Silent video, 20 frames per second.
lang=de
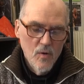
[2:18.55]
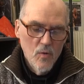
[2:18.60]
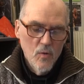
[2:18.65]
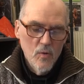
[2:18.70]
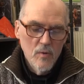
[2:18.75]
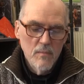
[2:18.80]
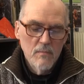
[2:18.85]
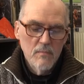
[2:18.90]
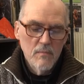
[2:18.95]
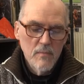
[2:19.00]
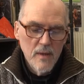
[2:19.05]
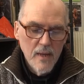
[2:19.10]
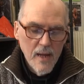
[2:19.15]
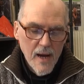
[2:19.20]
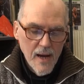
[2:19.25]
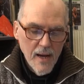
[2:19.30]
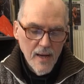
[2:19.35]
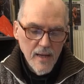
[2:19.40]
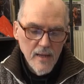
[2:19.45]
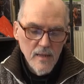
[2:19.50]
Und
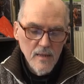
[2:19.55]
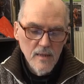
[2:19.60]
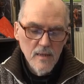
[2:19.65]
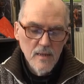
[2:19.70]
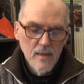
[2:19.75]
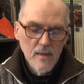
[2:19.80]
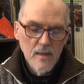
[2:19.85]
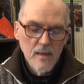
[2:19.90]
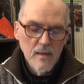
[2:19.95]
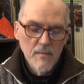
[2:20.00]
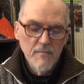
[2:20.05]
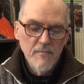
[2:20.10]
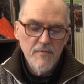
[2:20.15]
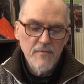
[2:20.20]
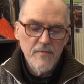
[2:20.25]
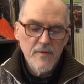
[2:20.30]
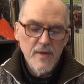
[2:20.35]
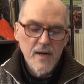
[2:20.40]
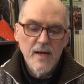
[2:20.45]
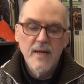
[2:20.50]
nein,
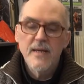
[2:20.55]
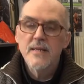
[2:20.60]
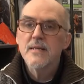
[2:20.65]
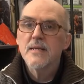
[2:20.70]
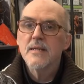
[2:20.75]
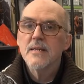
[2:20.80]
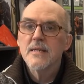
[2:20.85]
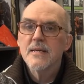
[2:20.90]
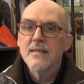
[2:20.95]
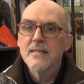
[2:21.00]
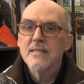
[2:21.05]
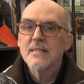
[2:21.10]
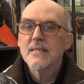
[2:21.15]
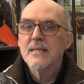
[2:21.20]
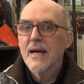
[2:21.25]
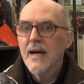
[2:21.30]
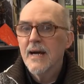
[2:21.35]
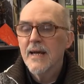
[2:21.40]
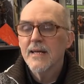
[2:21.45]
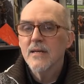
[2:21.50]
Impfneid
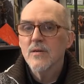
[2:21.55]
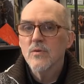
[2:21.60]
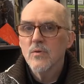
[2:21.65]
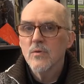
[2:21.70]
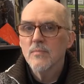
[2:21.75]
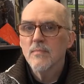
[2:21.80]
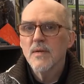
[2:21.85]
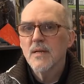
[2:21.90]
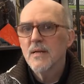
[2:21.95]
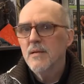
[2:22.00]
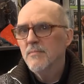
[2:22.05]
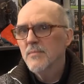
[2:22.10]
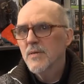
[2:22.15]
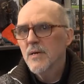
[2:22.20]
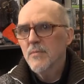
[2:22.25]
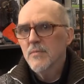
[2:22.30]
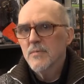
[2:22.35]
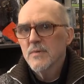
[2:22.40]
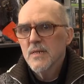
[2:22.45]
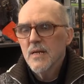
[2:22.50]
ist kein Grund. Meine lieben
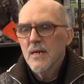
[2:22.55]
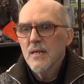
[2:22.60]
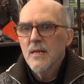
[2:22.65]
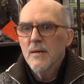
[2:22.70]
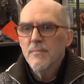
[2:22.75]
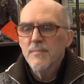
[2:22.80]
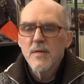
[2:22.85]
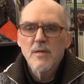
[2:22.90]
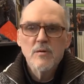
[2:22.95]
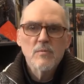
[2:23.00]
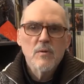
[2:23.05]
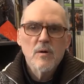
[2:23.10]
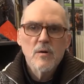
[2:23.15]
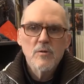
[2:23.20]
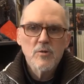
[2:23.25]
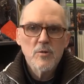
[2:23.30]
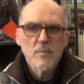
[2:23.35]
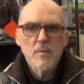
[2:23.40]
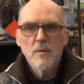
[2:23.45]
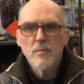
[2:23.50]
Damen und Herren, habt ihr
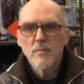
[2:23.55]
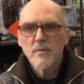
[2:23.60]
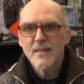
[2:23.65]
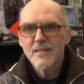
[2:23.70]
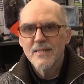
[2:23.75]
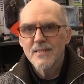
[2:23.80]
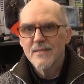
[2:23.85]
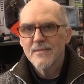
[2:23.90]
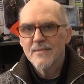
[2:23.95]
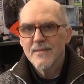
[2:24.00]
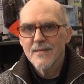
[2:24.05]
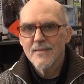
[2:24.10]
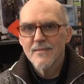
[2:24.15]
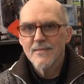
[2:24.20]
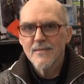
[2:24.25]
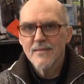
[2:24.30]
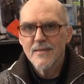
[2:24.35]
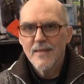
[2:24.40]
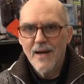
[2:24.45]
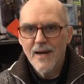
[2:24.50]
überhaupt schon mal über diese
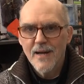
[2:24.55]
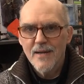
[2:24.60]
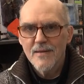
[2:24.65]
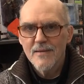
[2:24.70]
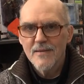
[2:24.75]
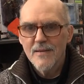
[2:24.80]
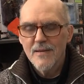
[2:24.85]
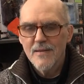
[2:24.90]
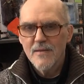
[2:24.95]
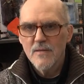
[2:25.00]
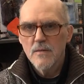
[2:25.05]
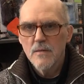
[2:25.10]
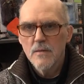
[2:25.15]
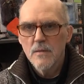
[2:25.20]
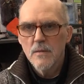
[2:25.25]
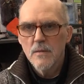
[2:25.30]
Sätze nachgedacht?